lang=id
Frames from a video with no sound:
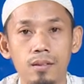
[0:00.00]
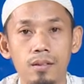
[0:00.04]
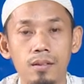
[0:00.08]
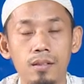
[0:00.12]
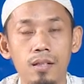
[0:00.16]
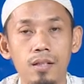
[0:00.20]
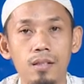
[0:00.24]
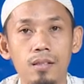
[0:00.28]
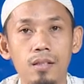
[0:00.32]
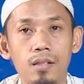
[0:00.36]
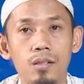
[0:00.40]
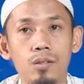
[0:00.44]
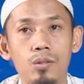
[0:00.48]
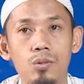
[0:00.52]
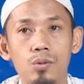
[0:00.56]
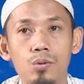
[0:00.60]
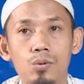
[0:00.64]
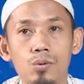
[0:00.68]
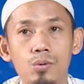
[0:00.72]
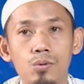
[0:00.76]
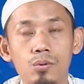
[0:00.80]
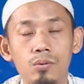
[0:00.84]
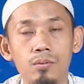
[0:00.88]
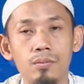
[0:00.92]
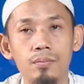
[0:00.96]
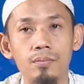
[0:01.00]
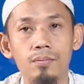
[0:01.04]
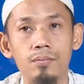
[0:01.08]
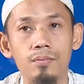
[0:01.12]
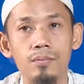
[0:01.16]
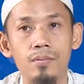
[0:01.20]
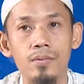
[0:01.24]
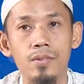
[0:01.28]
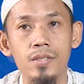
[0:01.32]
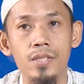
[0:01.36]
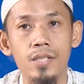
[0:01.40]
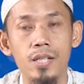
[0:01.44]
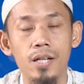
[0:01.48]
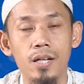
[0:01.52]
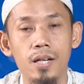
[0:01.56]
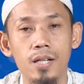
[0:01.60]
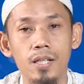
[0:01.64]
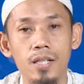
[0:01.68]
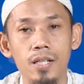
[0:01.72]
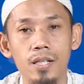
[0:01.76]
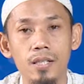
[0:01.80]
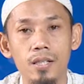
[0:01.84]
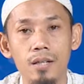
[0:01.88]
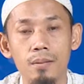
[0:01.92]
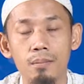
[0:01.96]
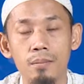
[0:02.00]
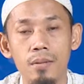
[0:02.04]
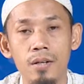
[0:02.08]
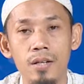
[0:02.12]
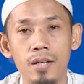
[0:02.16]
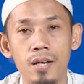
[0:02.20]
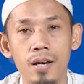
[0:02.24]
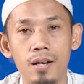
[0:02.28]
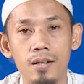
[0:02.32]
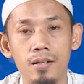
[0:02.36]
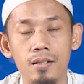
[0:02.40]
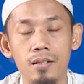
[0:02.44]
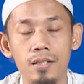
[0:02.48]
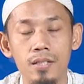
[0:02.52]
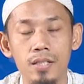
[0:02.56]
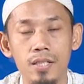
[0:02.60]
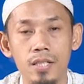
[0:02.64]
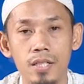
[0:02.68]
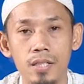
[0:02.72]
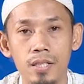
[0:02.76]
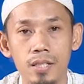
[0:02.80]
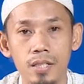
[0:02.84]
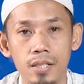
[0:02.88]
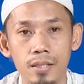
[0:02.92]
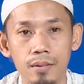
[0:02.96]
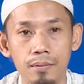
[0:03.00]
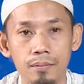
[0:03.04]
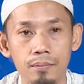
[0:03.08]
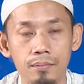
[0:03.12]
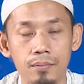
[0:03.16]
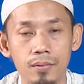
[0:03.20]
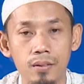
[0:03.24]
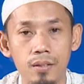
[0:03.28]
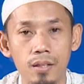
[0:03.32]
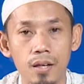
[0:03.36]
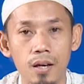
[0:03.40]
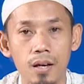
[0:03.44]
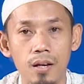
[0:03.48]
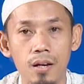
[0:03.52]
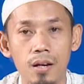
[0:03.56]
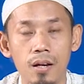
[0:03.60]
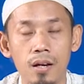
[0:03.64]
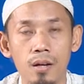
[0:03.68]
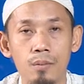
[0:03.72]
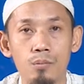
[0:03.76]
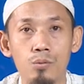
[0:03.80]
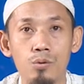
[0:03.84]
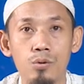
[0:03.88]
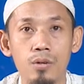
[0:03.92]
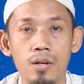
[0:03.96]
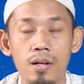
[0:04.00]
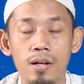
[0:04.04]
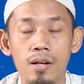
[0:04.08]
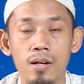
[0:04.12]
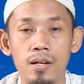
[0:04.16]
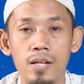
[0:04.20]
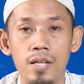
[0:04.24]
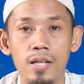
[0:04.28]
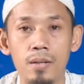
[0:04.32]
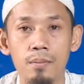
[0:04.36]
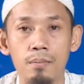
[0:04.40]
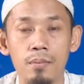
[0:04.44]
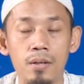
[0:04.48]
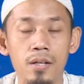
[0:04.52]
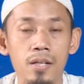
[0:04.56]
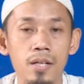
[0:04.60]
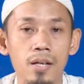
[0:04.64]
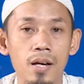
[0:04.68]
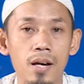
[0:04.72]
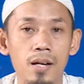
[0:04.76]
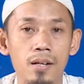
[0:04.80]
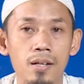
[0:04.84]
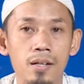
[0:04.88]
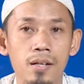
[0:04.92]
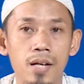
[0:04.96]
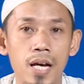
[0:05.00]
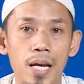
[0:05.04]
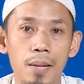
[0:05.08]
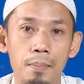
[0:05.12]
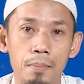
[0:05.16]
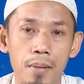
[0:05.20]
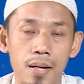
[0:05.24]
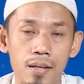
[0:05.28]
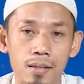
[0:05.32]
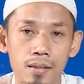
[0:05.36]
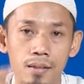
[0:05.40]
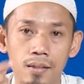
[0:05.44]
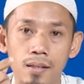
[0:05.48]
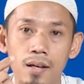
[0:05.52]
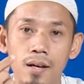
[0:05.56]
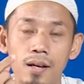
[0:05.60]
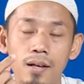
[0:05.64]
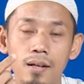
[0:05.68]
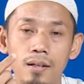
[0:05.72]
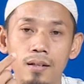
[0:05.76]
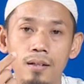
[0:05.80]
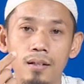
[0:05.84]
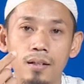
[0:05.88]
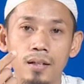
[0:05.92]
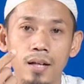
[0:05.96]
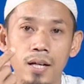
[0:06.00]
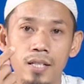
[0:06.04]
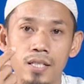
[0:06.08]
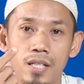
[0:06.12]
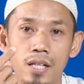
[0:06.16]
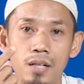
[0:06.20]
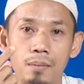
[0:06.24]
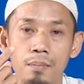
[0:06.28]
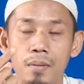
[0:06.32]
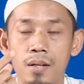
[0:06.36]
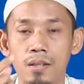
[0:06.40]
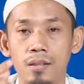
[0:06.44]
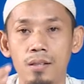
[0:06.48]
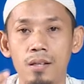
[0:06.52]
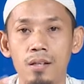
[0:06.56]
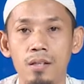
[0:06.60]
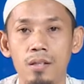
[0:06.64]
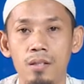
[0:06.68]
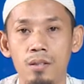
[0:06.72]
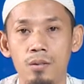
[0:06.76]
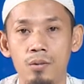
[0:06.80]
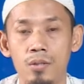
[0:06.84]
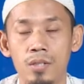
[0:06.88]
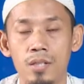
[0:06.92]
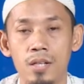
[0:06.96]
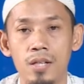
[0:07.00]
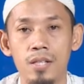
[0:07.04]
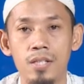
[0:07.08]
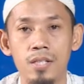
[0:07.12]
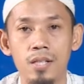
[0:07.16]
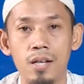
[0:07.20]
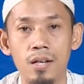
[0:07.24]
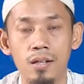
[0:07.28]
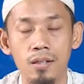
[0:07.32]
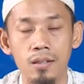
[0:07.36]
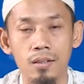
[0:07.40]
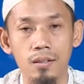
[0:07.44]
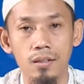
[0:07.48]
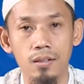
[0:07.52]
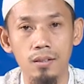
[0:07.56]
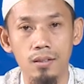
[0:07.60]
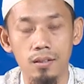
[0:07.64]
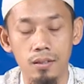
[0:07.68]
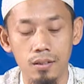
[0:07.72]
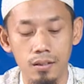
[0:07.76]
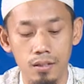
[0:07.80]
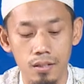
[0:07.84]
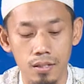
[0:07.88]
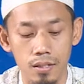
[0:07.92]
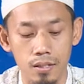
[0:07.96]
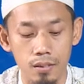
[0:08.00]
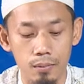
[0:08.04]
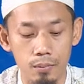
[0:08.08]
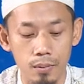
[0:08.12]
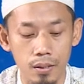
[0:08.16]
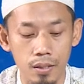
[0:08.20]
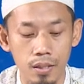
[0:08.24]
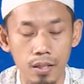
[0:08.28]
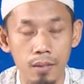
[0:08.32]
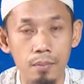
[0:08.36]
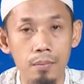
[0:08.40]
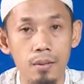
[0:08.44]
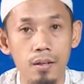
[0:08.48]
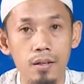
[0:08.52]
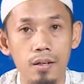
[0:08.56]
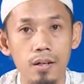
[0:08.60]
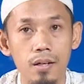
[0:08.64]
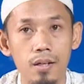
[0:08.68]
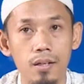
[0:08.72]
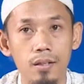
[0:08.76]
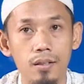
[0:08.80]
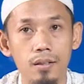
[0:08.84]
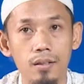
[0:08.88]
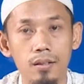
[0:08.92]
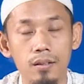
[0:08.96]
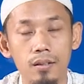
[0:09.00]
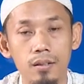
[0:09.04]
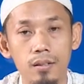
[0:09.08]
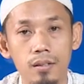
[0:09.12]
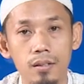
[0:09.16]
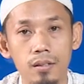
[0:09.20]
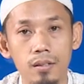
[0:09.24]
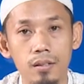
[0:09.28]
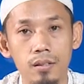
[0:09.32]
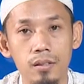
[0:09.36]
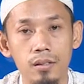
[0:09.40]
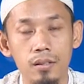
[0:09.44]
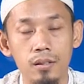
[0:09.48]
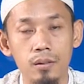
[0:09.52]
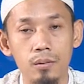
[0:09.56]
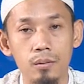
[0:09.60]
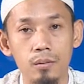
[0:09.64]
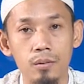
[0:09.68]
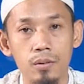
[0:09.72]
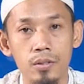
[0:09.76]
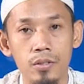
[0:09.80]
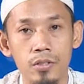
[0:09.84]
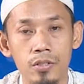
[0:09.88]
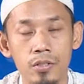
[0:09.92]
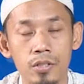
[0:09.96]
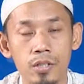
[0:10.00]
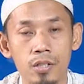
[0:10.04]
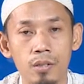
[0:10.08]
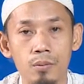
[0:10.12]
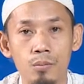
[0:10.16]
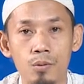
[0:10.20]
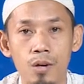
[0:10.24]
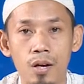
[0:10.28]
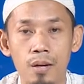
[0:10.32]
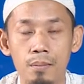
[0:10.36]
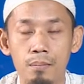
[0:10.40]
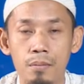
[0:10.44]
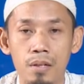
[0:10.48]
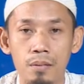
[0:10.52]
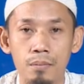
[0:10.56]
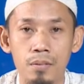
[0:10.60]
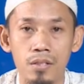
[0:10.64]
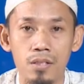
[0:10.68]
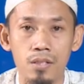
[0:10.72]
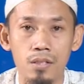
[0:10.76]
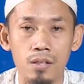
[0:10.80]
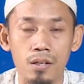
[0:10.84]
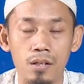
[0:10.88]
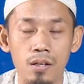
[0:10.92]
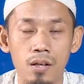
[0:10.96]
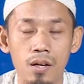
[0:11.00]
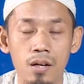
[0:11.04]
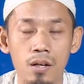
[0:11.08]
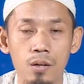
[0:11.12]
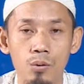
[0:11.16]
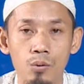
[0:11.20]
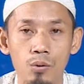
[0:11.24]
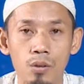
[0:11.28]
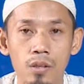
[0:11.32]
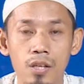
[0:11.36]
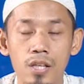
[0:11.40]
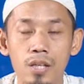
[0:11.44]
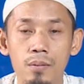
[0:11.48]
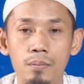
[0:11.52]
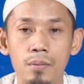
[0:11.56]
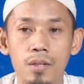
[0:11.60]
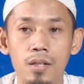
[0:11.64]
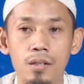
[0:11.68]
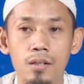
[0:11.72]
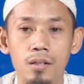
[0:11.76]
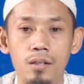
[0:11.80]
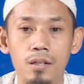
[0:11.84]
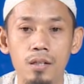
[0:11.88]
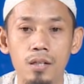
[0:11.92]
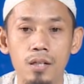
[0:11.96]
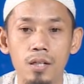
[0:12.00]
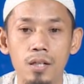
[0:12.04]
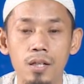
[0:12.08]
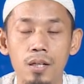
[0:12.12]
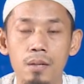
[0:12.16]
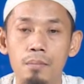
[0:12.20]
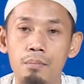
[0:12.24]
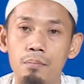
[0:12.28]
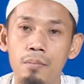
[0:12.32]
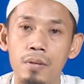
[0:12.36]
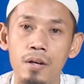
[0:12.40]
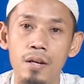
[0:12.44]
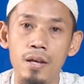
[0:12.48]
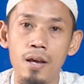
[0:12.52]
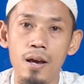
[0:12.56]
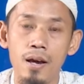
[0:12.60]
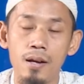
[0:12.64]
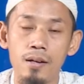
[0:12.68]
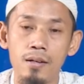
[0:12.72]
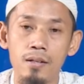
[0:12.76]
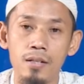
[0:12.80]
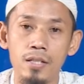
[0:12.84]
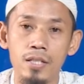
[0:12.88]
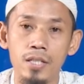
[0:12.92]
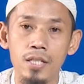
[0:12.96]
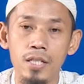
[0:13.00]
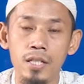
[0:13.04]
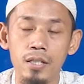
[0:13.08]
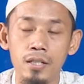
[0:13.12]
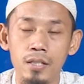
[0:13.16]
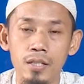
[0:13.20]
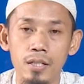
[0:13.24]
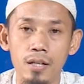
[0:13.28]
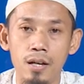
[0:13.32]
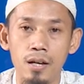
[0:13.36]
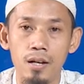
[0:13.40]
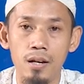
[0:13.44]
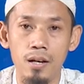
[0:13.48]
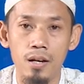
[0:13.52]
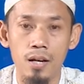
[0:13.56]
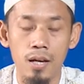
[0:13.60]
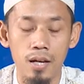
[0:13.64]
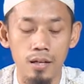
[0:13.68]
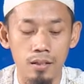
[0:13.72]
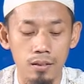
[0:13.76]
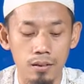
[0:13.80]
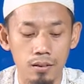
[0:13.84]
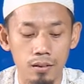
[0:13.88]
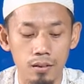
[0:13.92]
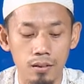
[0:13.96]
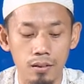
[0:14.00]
Dan tentu cara kita melihat di sini adalah bukan melihat dengan mata kasat mata itu saja sebagaimana Syekh Muhammad bin Saleh Al Utsaimin melihat di sini adalah